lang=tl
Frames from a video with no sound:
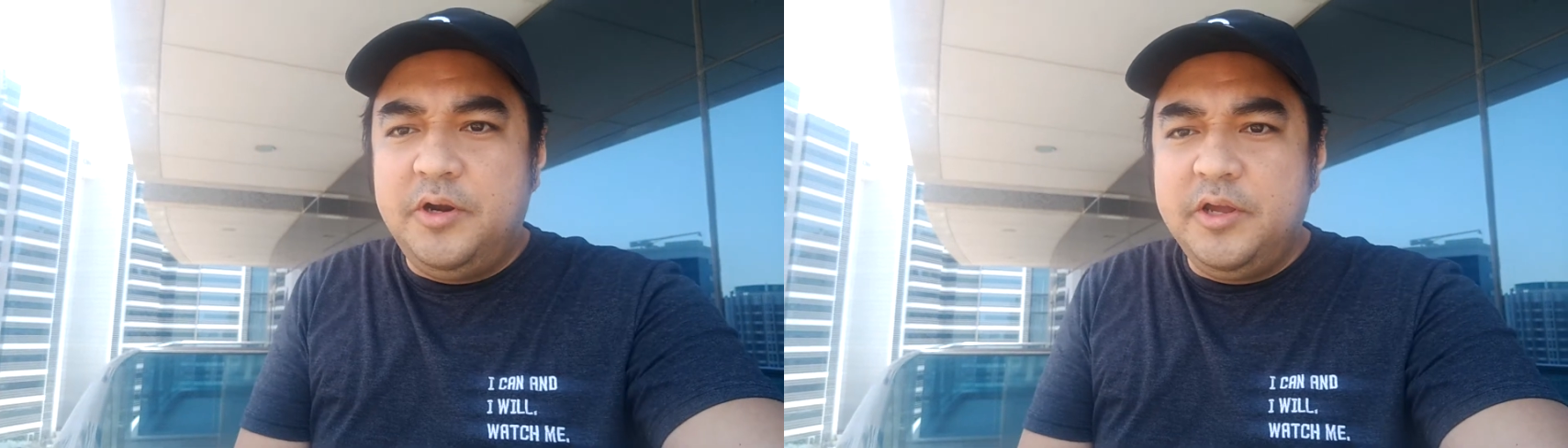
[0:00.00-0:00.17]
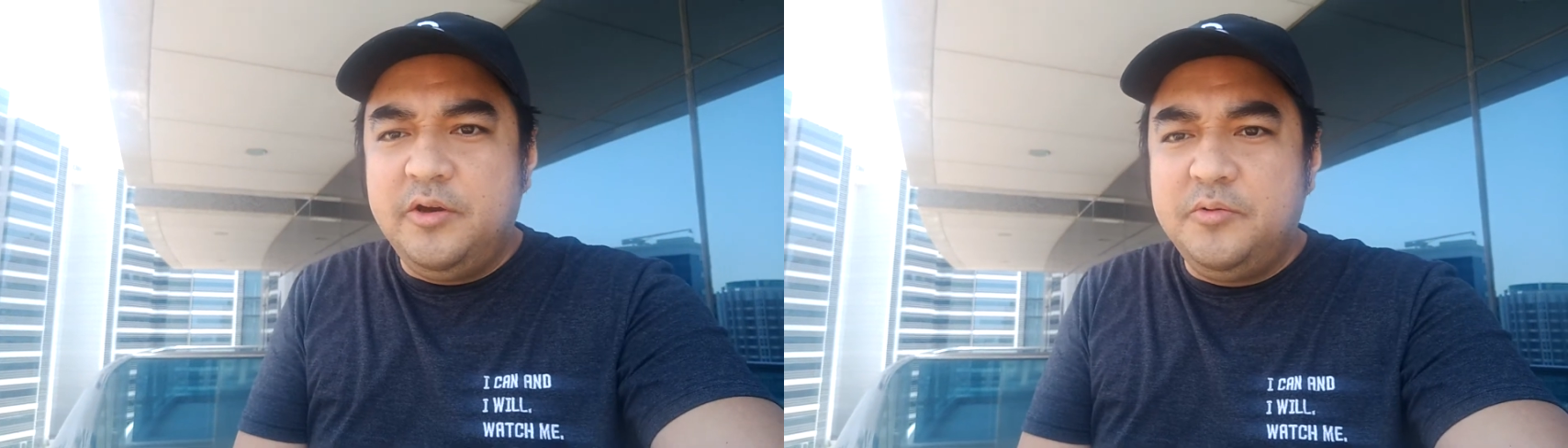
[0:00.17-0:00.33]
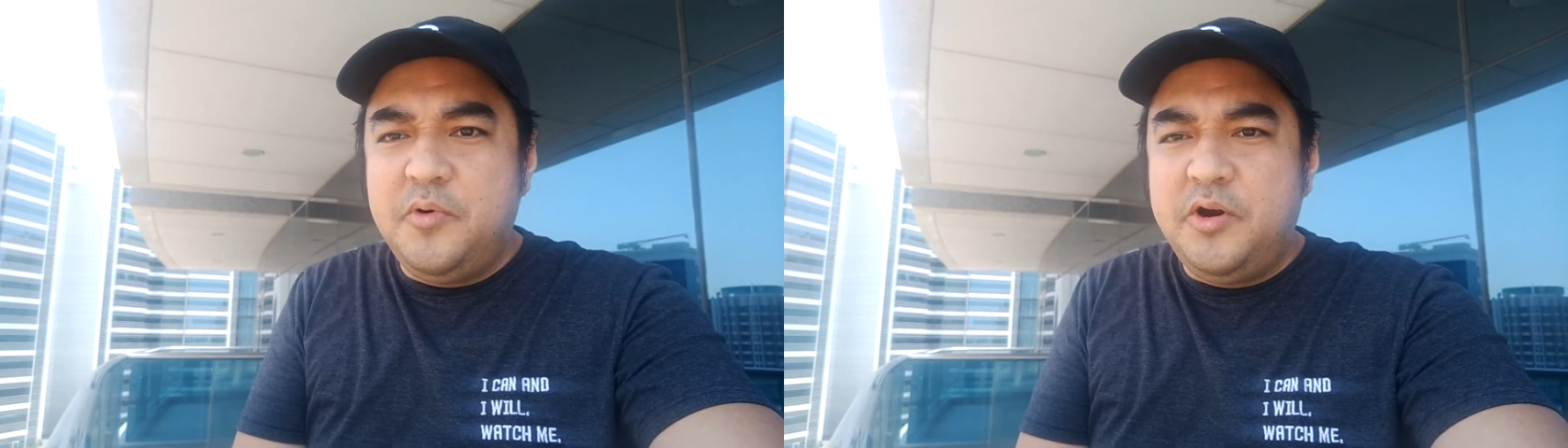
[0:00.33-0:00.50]

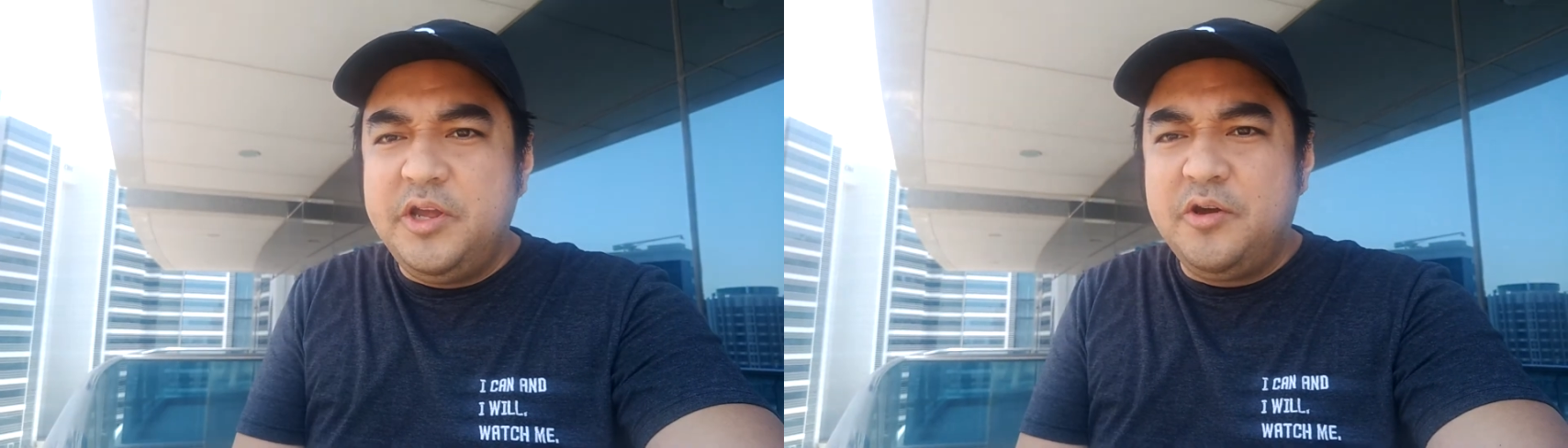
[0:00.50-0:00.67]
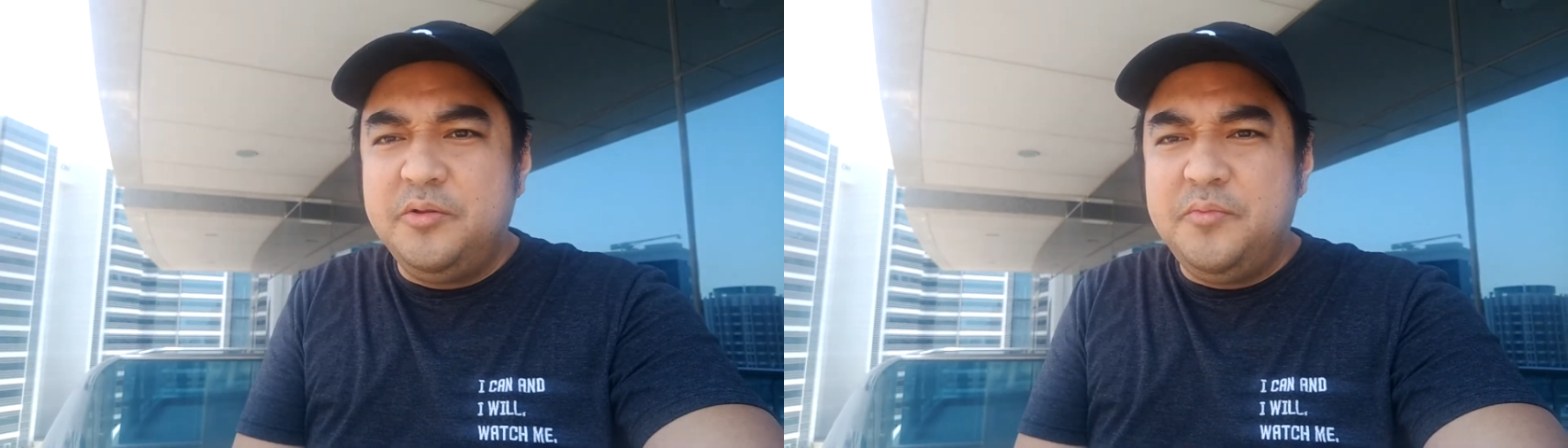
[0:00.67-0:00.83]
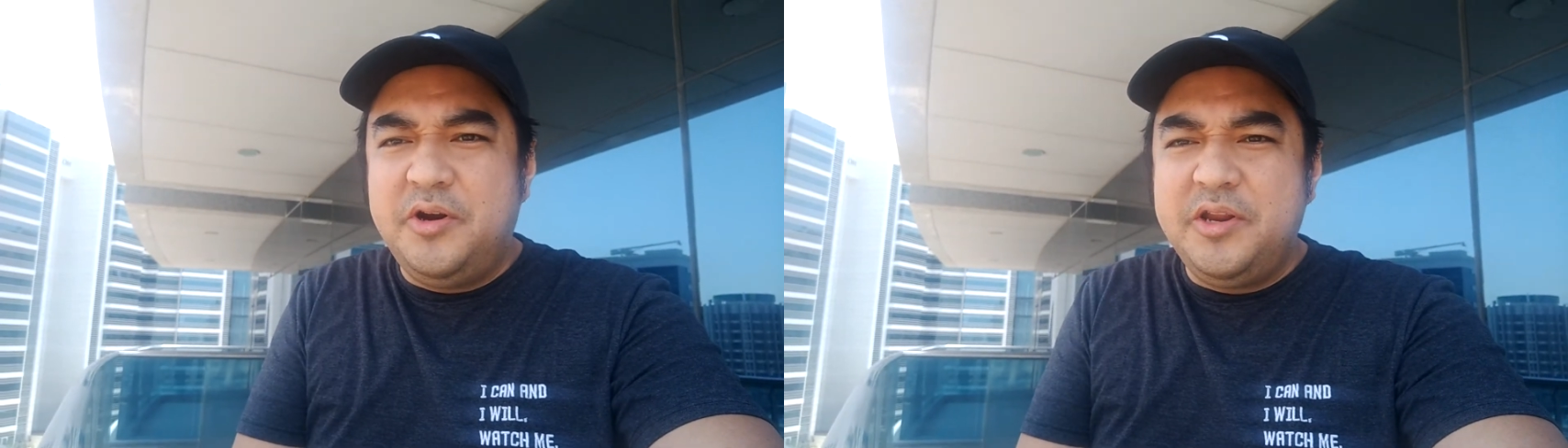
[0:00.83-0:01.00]
Good morning,
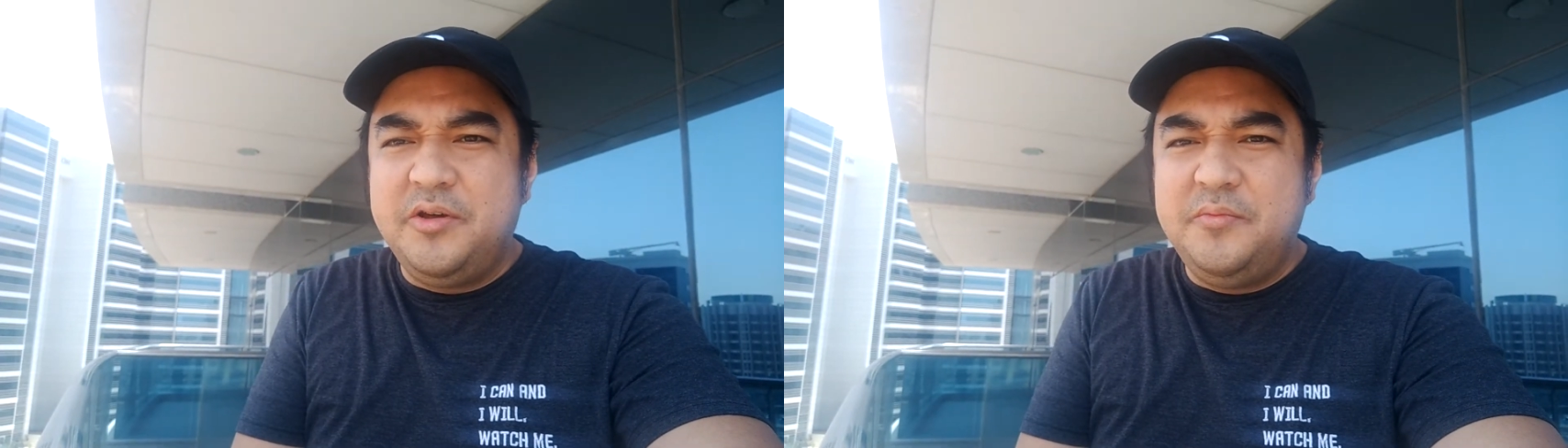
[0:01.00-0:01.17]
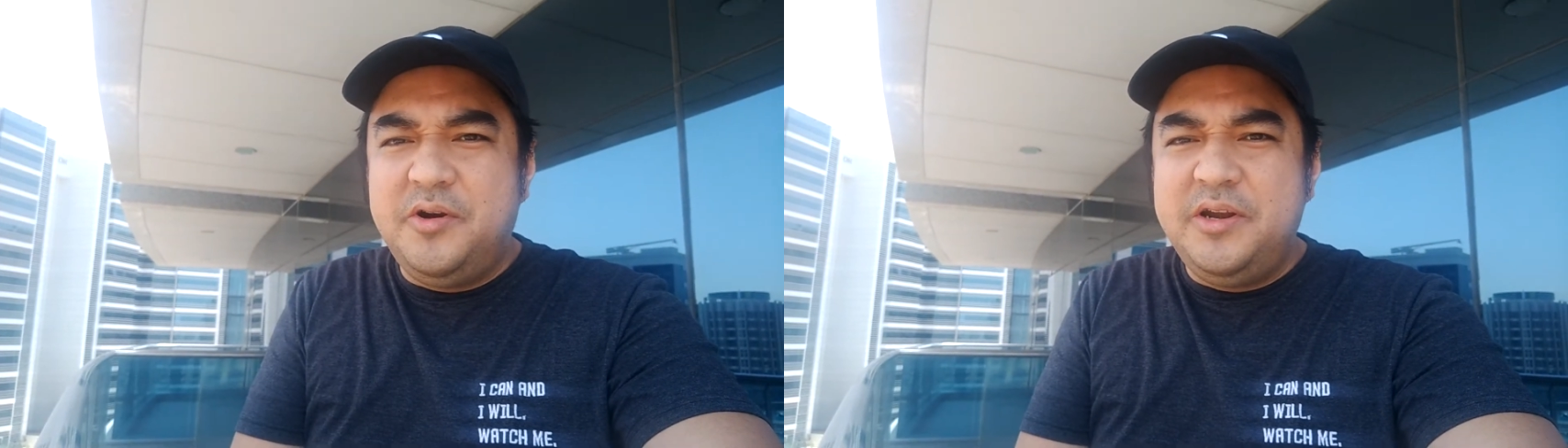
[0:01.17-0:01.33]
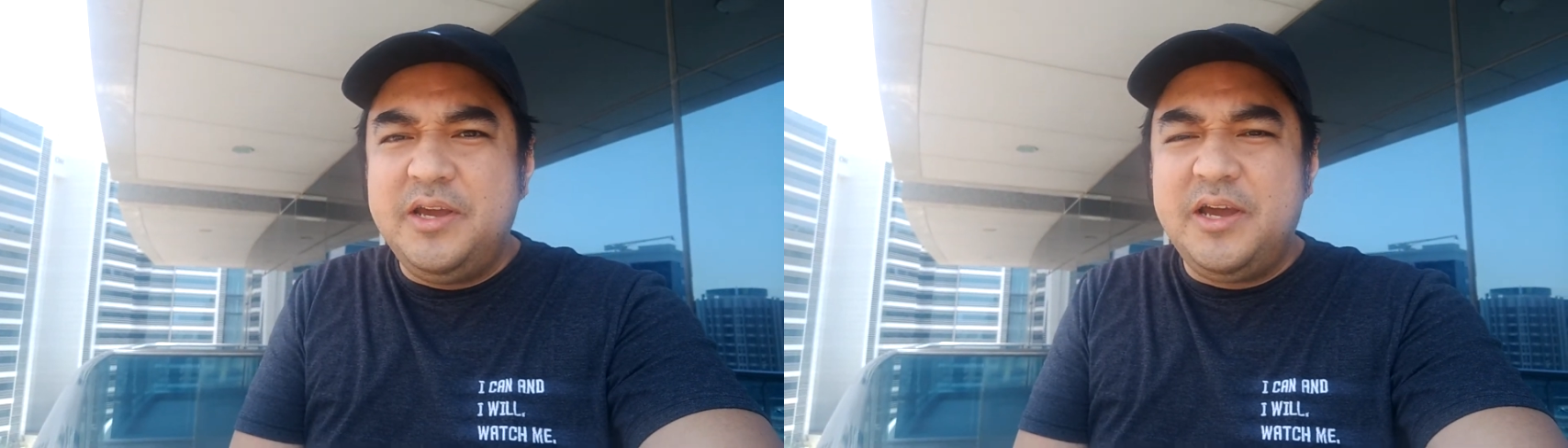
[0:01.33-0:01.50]
good morning, good
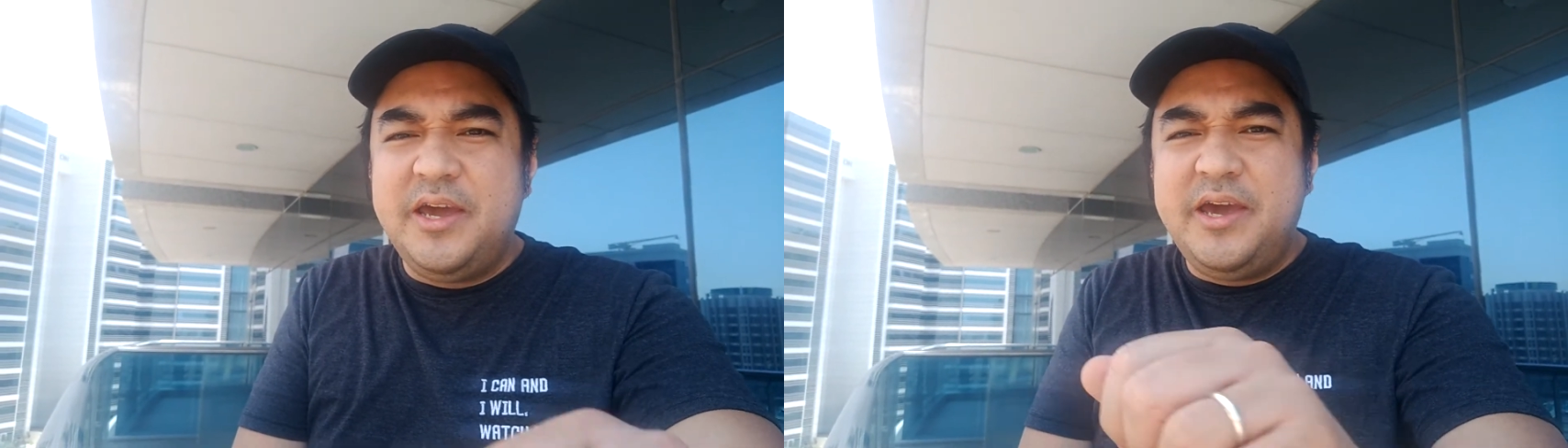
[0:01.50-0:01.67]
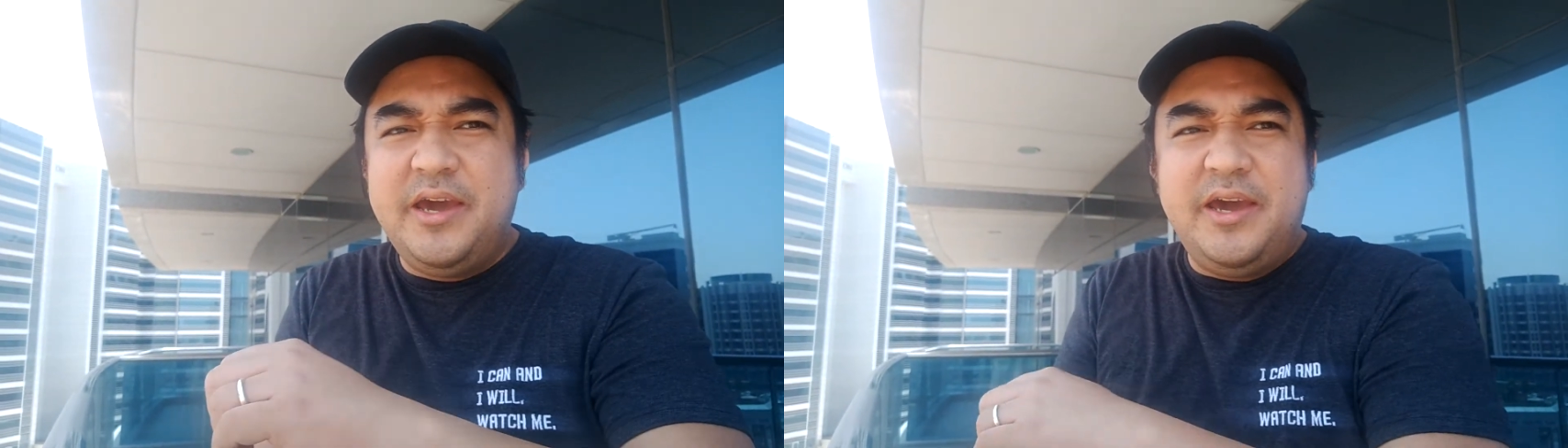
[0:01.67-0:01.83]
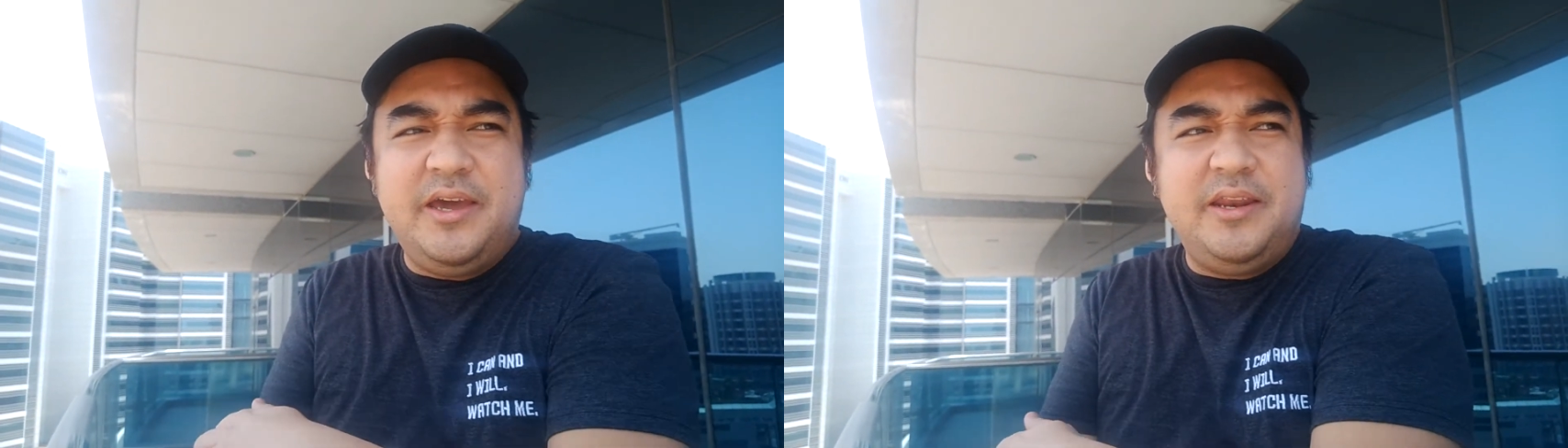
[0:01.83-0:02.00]
morning
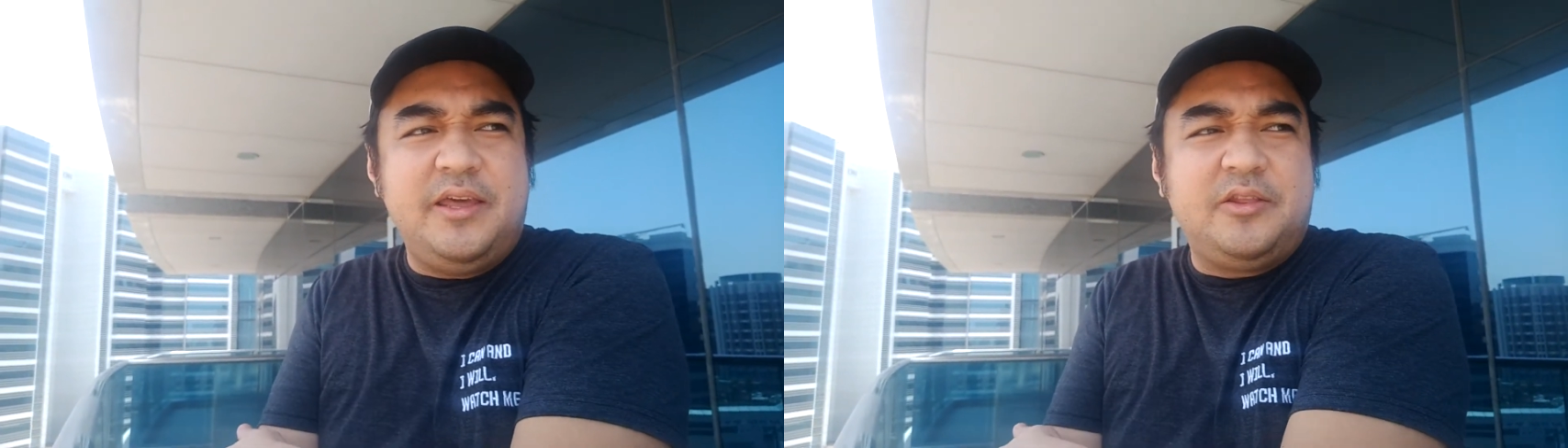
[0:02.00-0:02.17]
again.